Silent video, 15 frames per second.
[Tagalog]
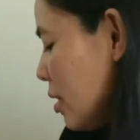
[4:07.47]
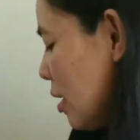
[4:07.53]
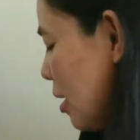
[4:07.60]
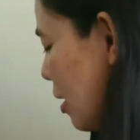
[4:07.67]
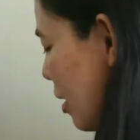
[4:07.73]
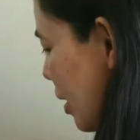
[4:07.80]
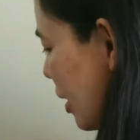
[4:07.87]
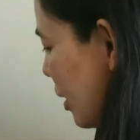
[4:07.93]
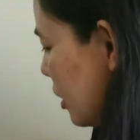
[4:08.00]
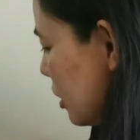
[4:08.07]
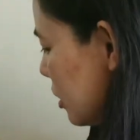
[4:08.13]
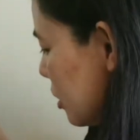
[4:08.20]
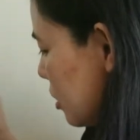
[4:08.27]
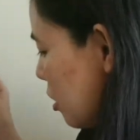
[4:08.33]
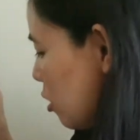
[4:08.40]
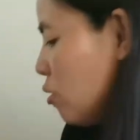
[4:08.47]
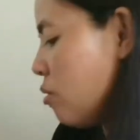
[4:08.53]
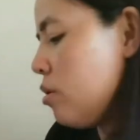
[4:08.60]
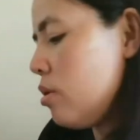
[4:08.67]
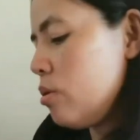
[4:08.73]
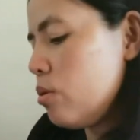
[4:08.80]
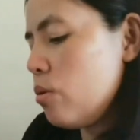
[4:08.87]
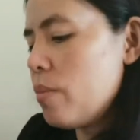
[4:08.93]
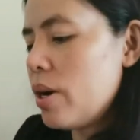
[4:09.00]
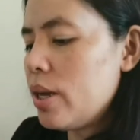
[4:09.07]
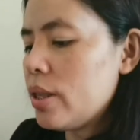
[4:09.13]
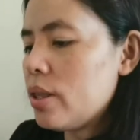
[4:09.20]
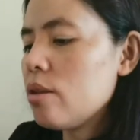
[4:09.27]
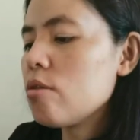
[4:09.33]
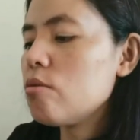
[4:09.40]
is, ito. May pang
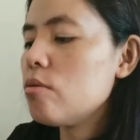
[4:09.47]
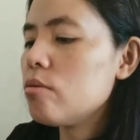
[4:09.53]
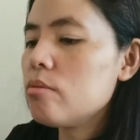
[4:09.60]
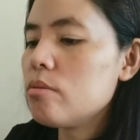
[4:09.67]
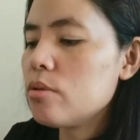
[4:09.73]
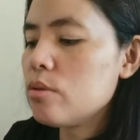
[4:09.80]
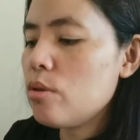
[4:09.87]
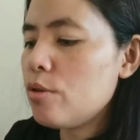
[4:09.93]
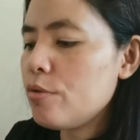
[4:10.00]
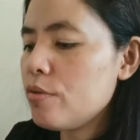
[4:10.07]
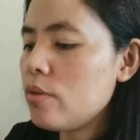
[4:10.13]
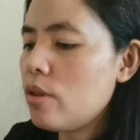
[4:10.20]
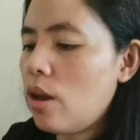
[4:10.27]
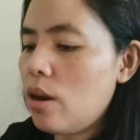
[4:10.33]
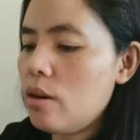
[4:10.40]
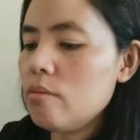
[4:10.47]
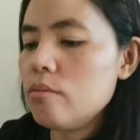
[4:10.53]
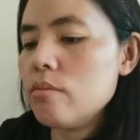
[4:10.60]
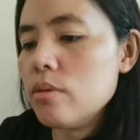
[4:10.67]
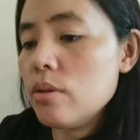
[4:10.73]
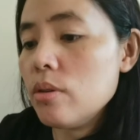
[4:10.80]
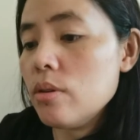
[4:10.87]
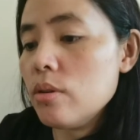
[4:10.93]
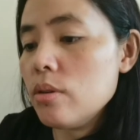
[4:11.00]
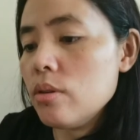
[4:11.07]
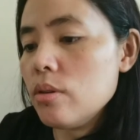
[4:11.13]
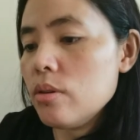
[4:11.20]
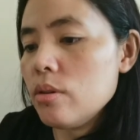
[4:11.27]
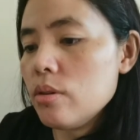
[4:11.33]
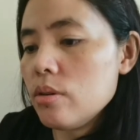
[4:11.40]
maliit na to. Soft din.
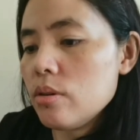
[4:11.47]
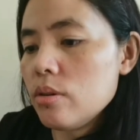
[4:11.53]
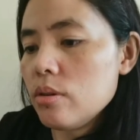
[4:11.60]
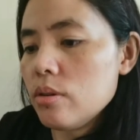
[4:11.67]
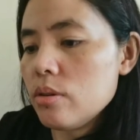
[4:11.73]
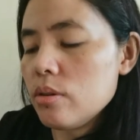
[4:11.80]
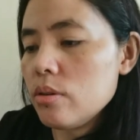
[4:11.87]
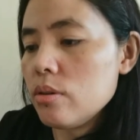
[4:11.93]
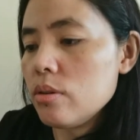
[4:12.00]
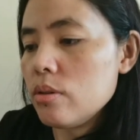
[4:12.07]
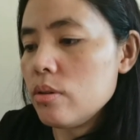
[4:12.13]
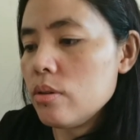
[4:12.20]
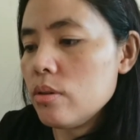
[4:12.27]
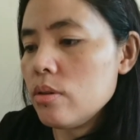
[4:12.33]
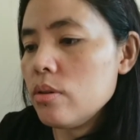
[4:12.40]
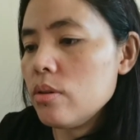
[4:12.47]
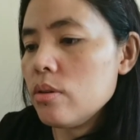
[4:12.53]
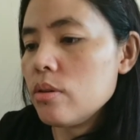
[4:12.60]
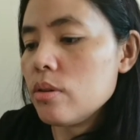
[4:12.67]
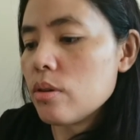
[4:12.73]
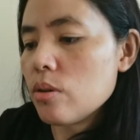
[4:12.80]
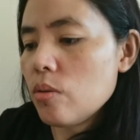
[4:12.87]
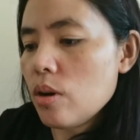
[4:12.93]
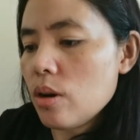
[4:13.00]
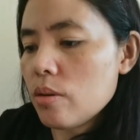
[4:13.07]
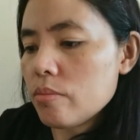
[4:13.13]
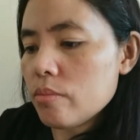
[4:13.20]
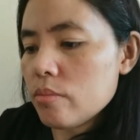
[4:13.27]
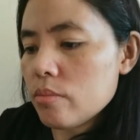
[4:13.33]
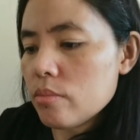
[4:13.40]
Huh. Hmm. Hindi ko
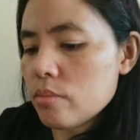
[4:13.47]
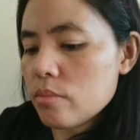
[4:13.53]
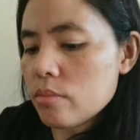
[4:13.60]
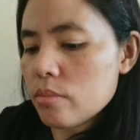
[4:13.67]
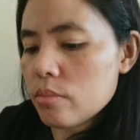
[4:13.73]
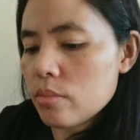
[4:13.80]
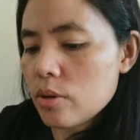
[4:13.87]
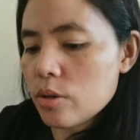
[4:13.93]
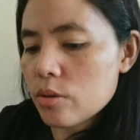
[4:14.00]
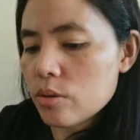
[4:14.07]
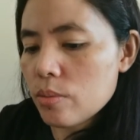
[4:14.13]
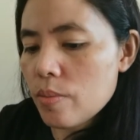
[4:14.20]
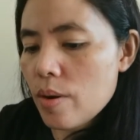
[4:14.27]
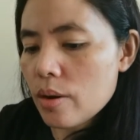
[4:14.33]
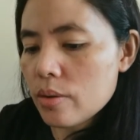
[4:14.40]
alam. Ano to ba?